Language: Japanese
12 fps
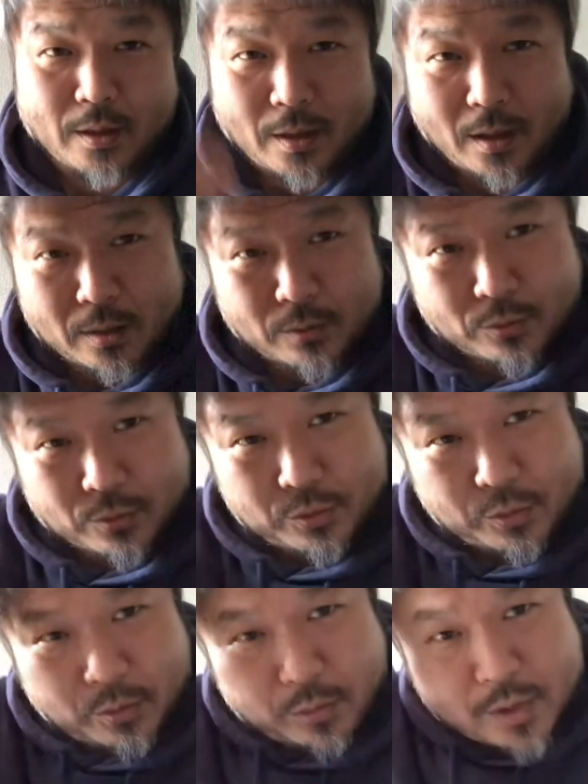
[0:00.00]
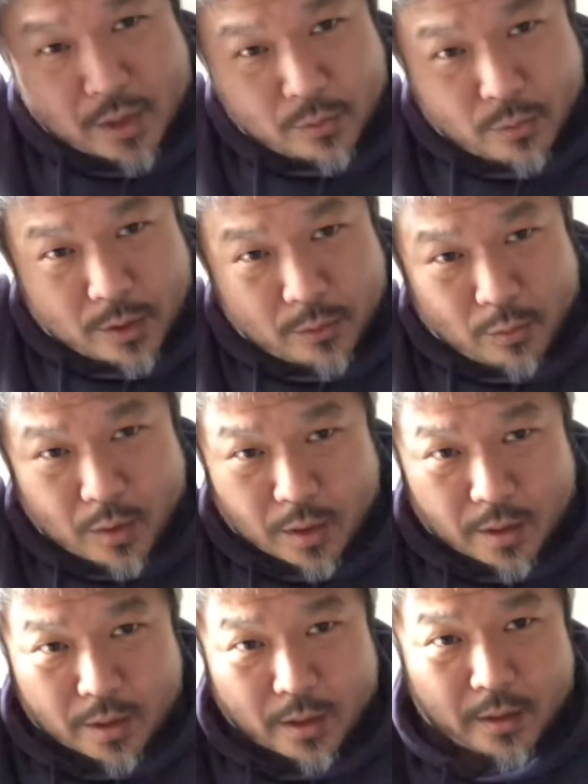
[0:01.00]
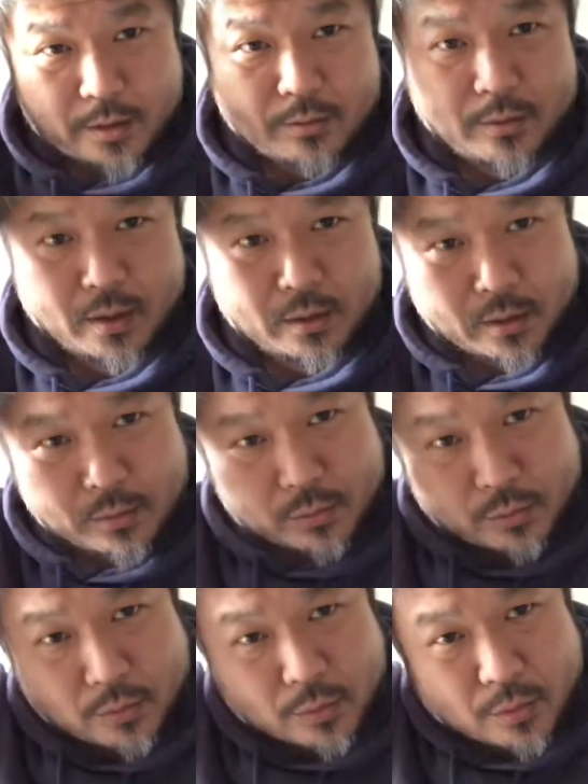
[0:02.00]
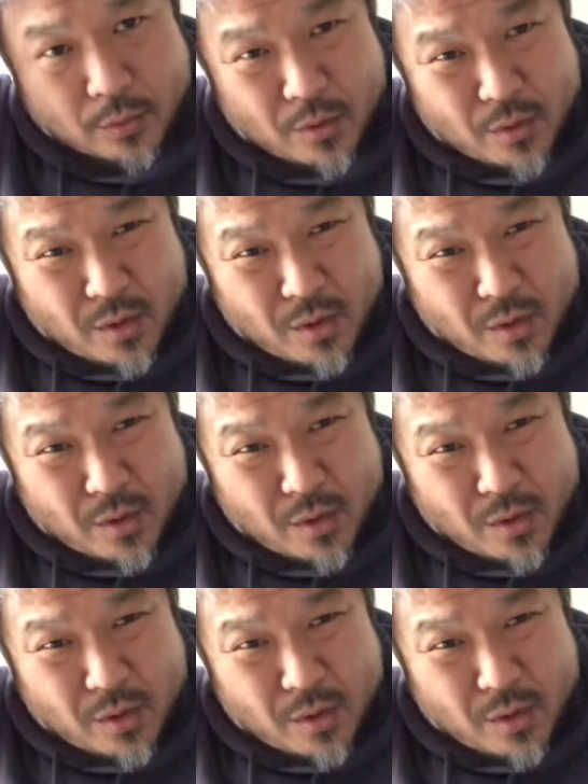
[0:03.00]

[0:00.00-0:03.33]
あのそれをじゃあどうやってお金に変えてるかっていうと